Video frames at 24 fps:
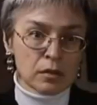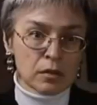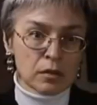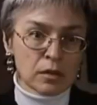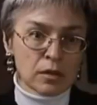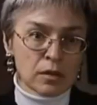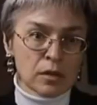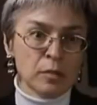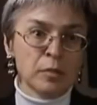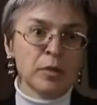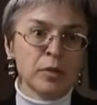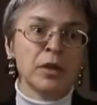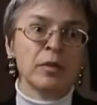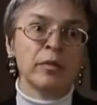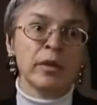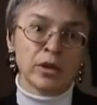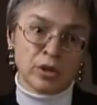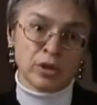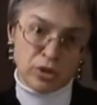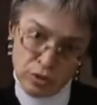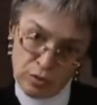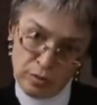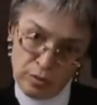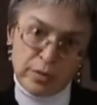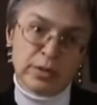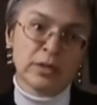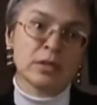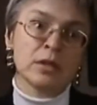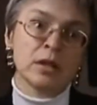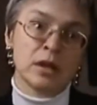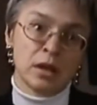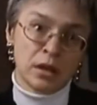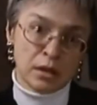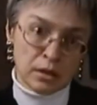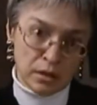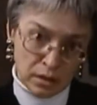ты понимаешь, что
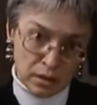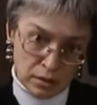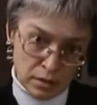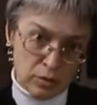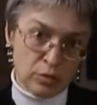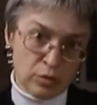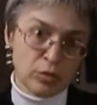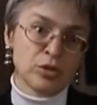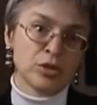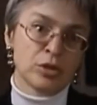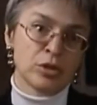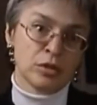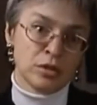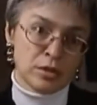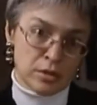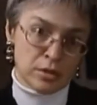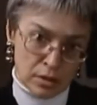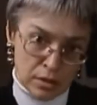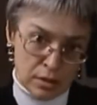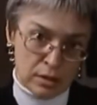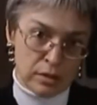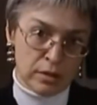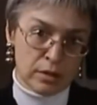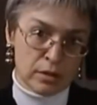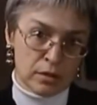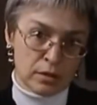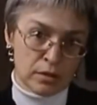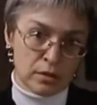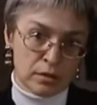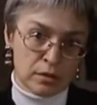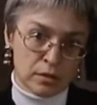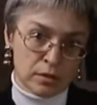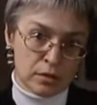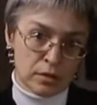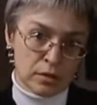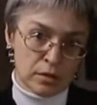быстрее надо очень сильно.
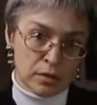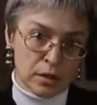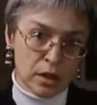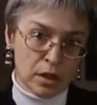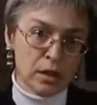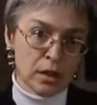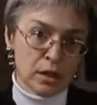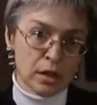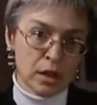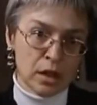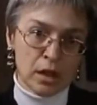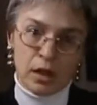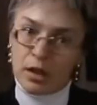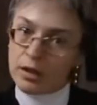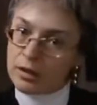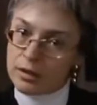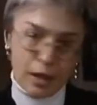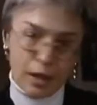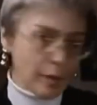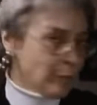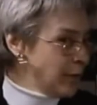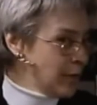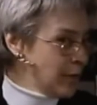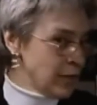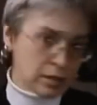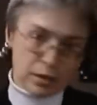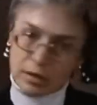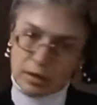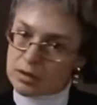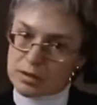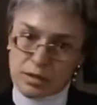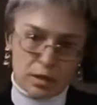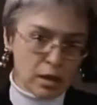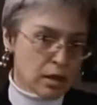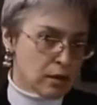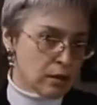Да? Там нет
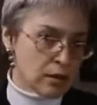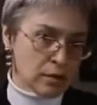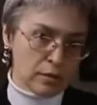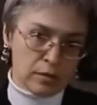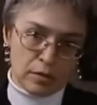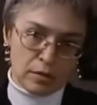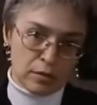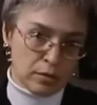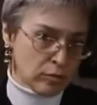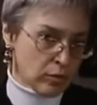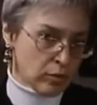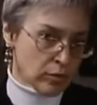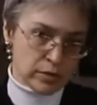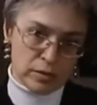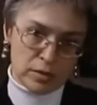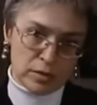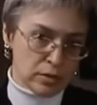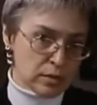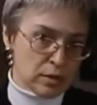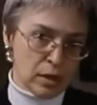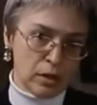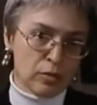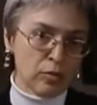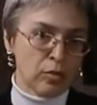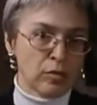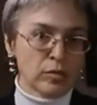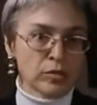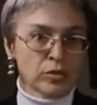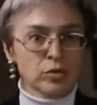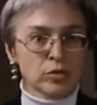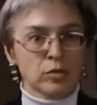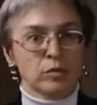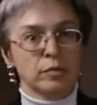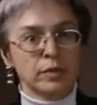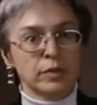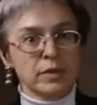разго... Э, вот такого,
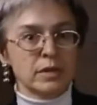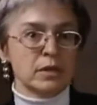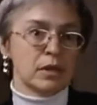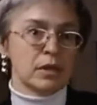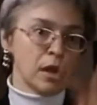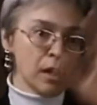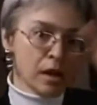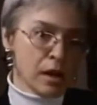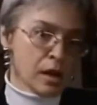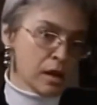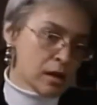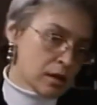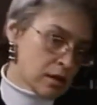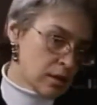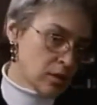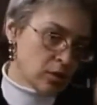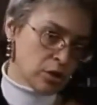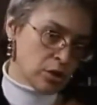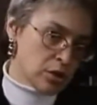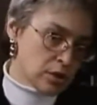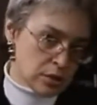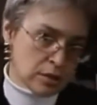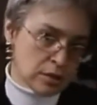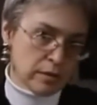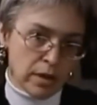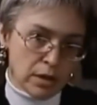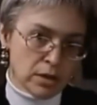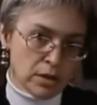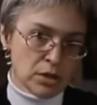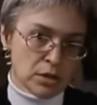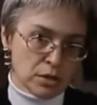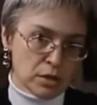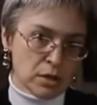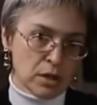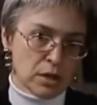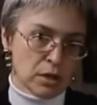что быстрее это через два
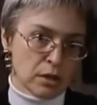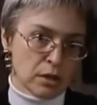часа.